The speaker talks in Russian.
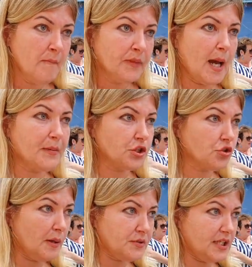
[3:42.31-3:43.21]
Я
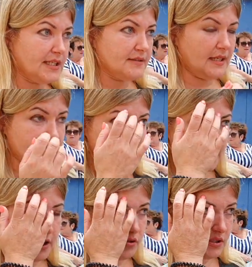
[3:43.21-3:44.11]
прошу общественность,
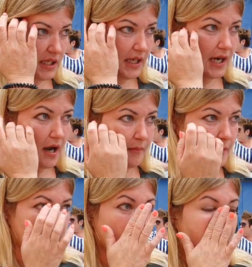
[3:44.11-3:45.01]
всех людей, как
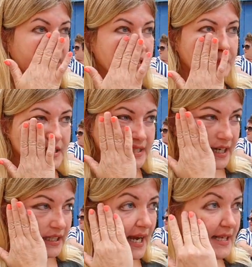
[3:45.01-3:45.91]
бы,
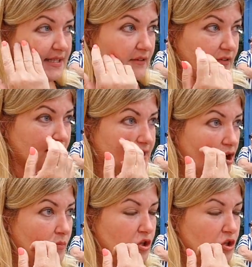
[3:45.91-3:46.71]
распространяйте видео.